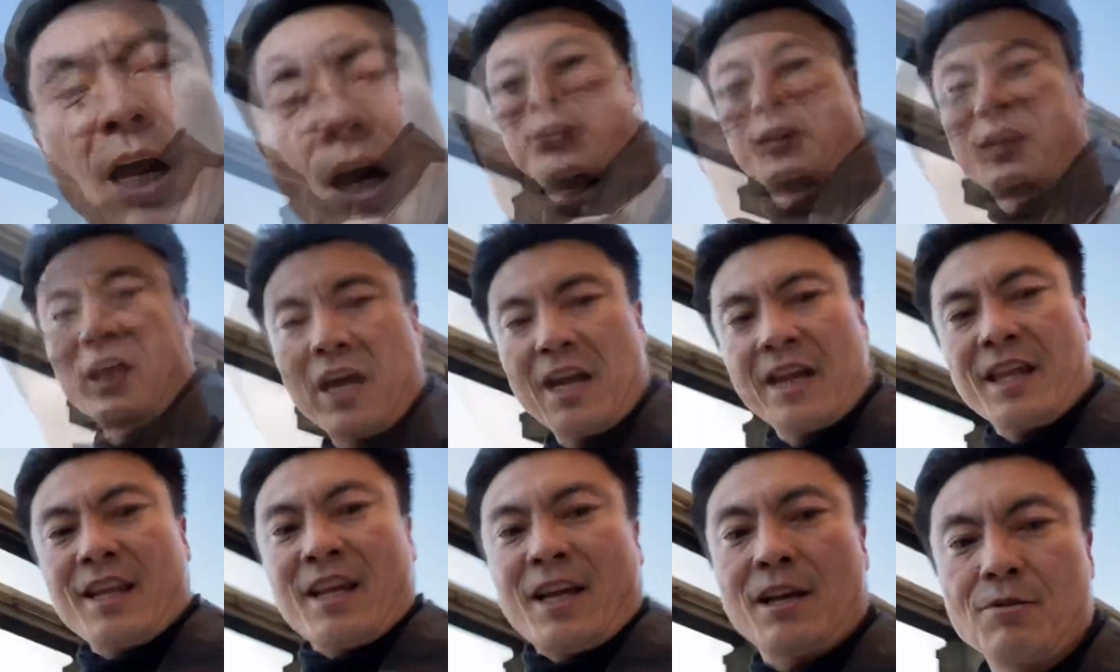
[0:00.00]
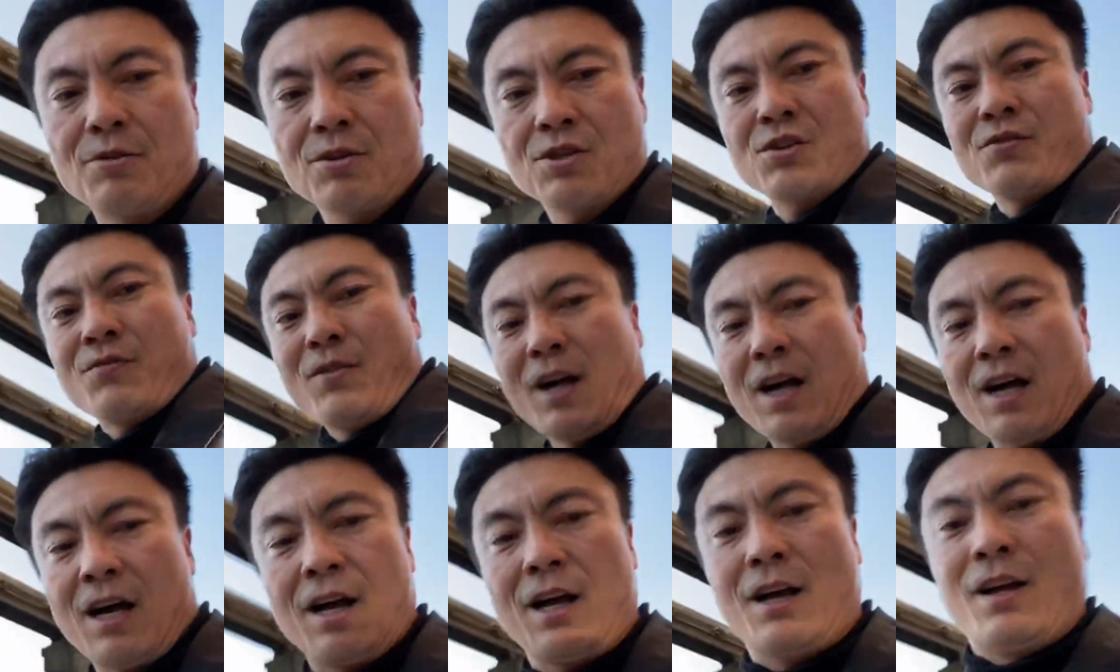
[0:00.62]
慣れないうち
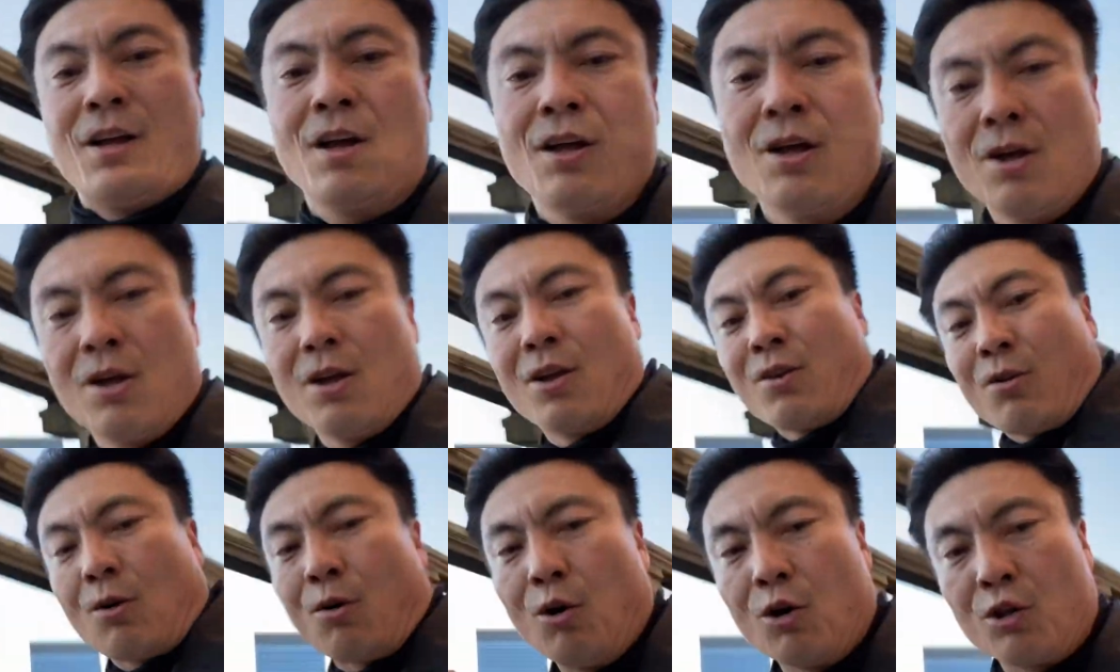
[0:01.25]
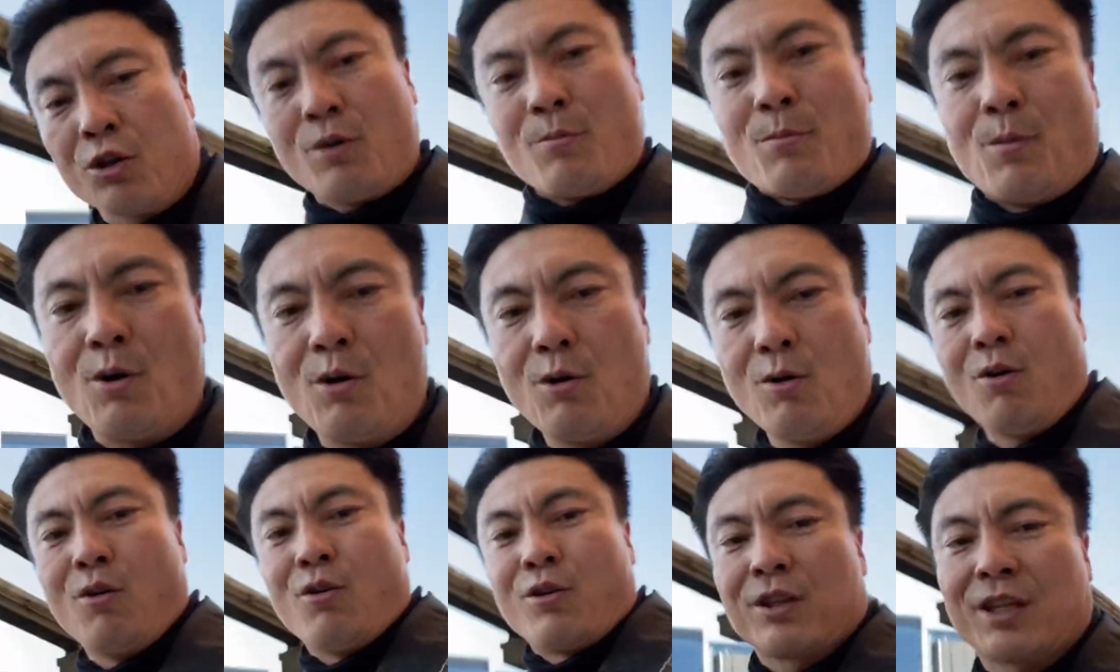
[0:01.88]
は子
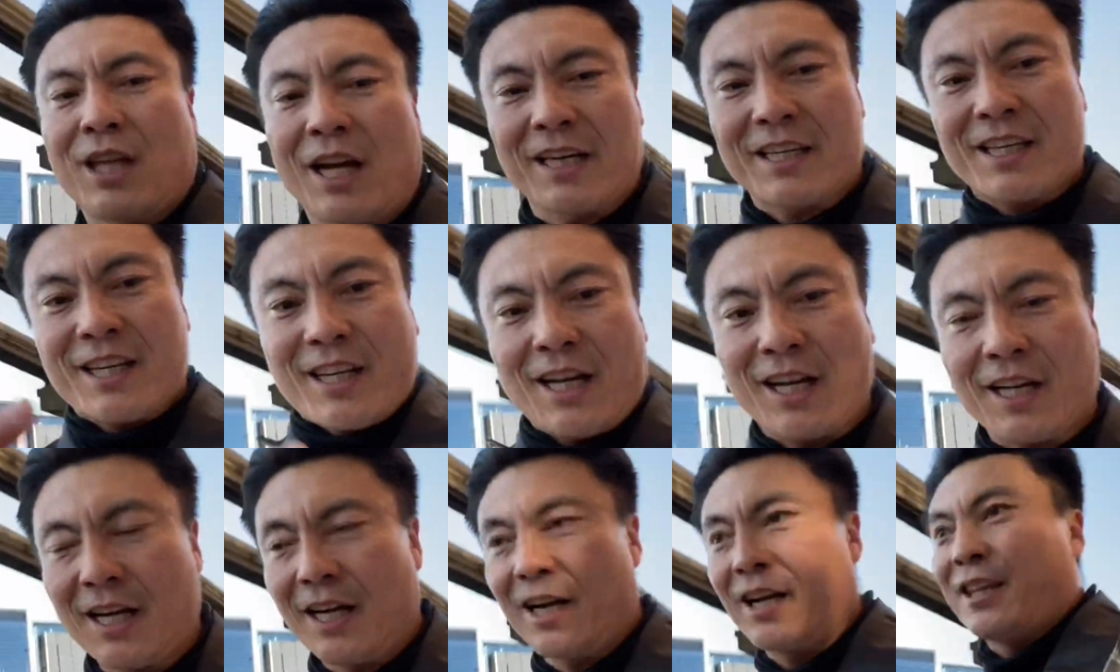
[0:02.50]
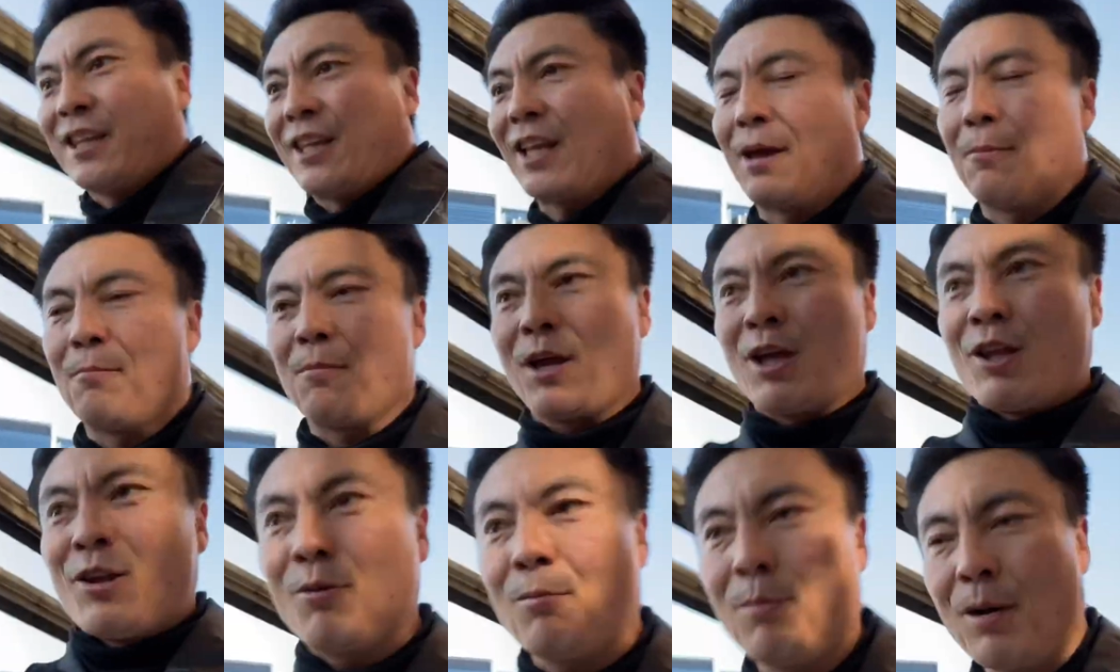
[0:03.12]
供を抱きかかえて
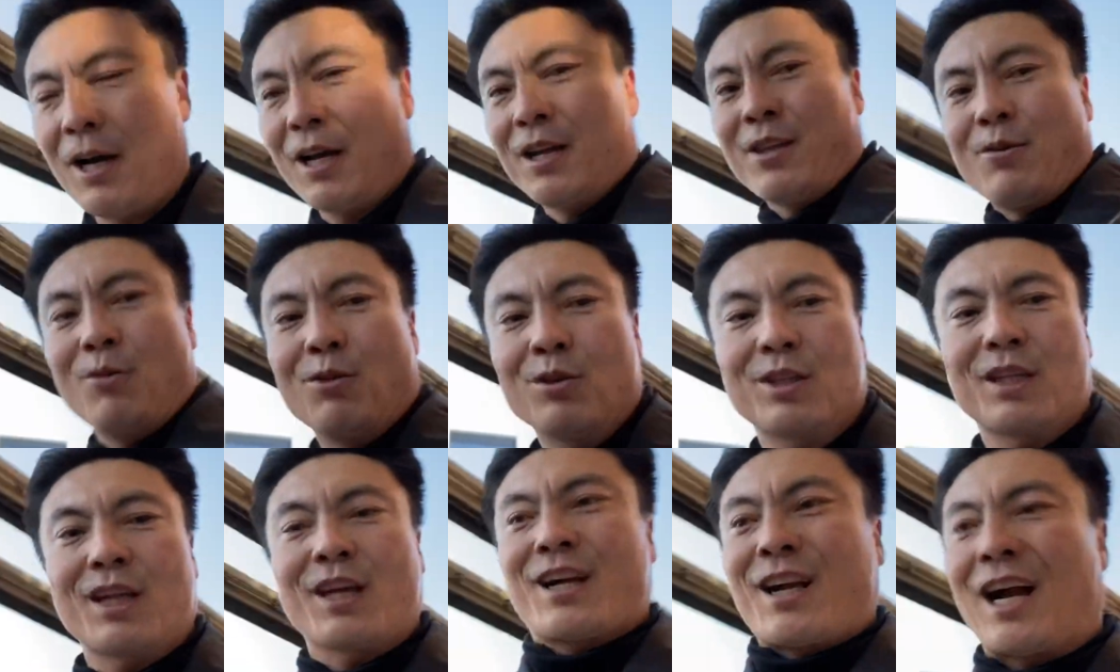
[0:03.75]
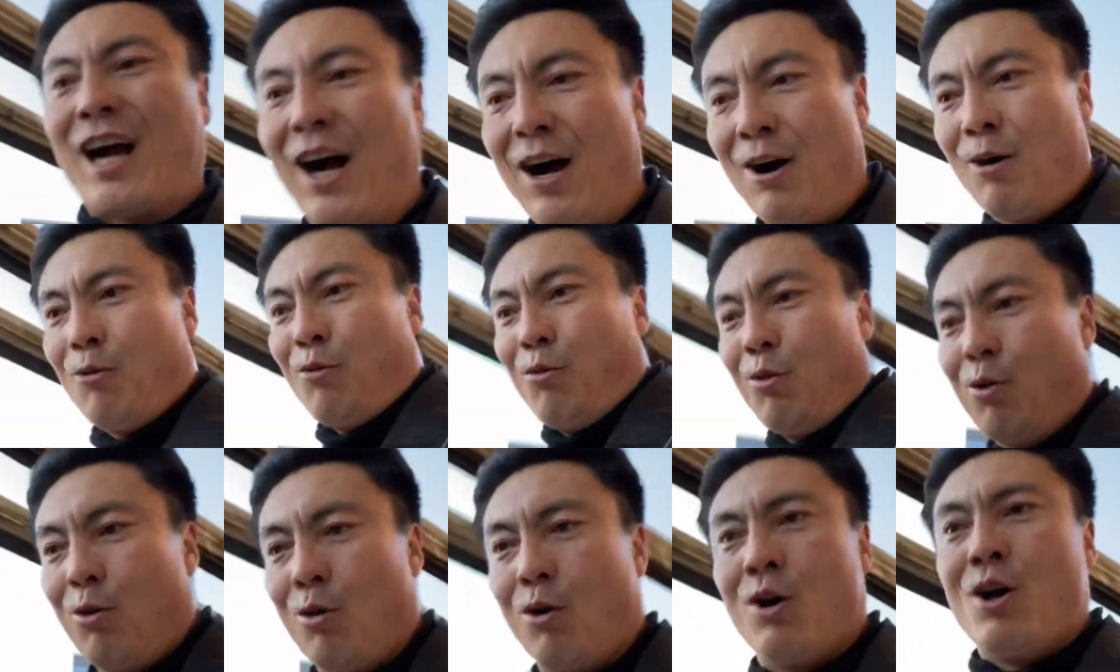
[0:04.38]
目の前に置いて
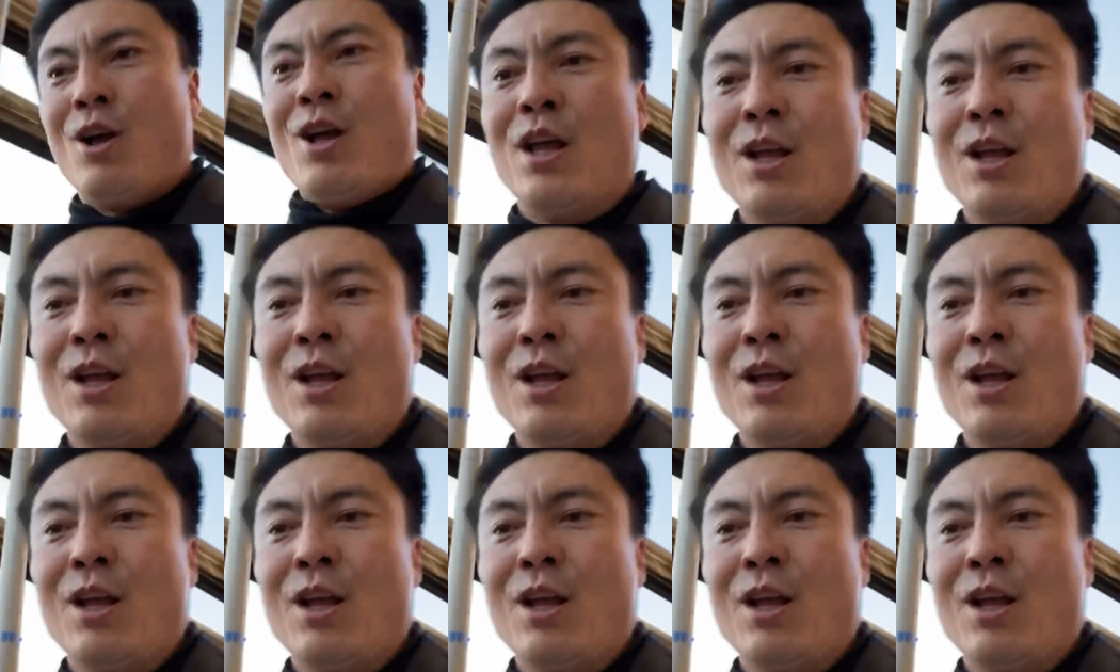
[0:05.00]
顔を